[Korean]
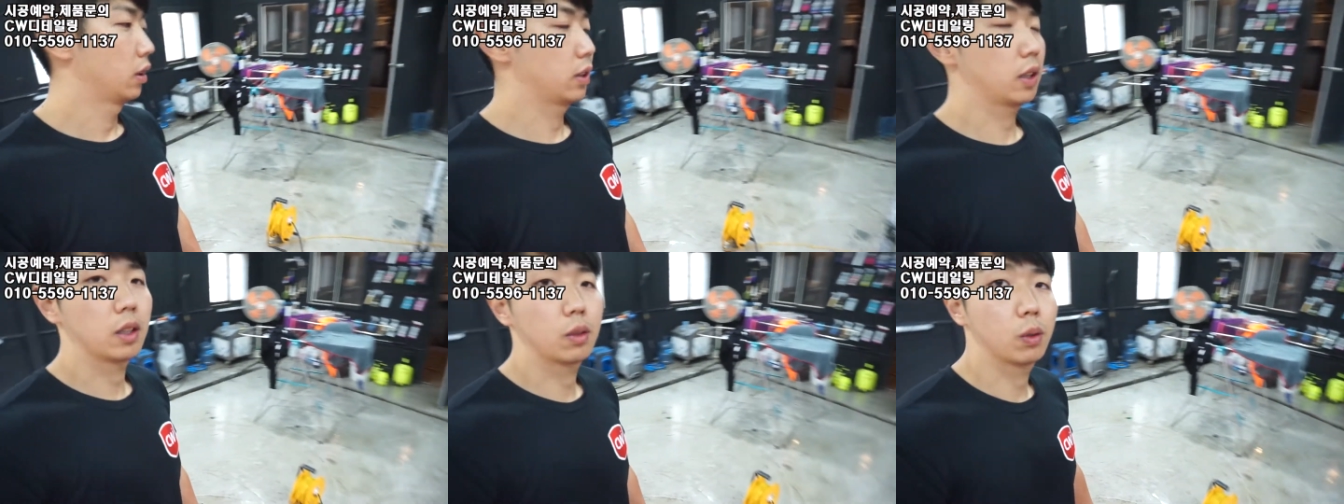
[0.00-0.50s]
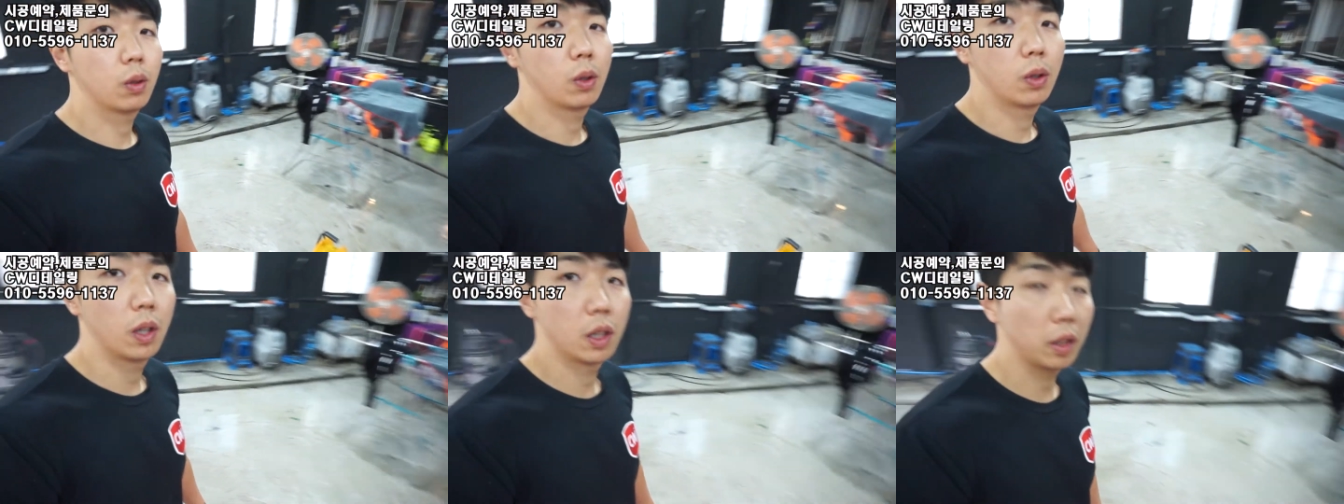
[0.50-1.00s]
제가 또
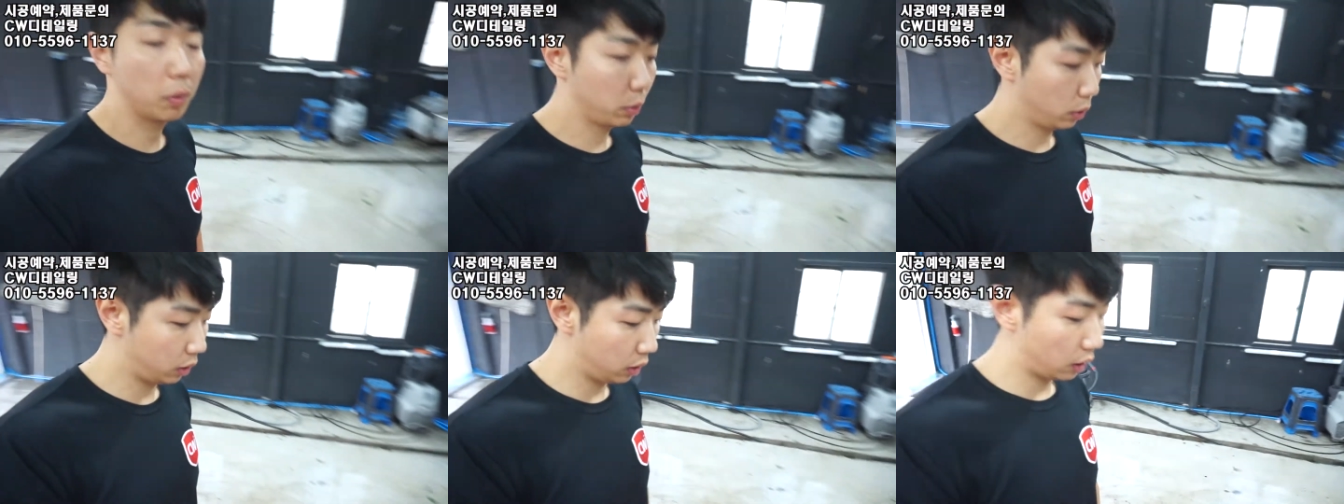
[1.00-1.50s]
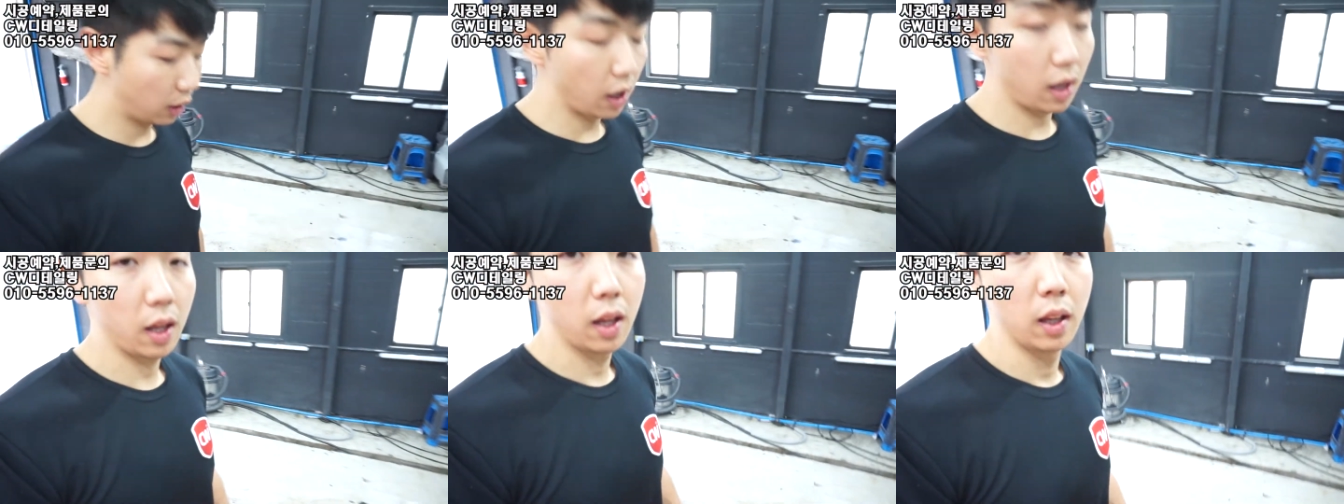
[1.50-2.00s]
하나 보여드릴
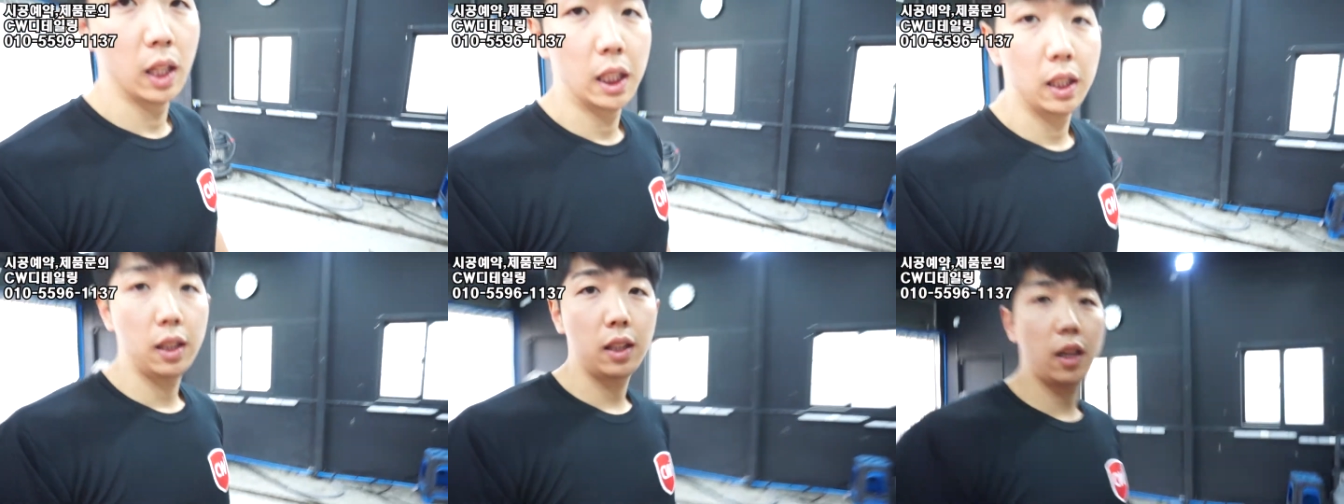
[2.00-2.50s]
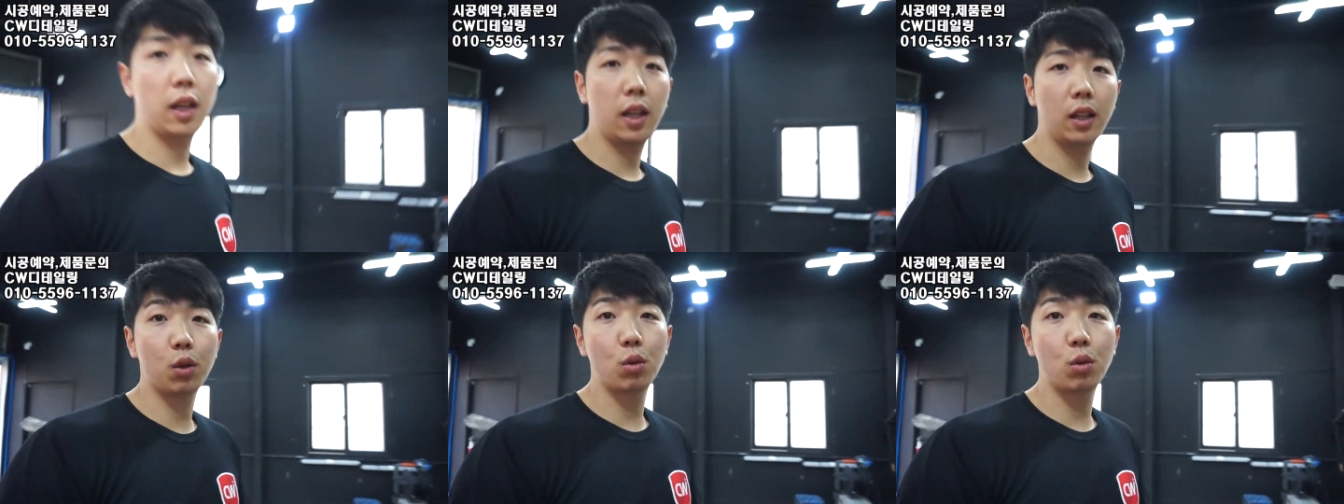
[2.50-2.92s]
게 이게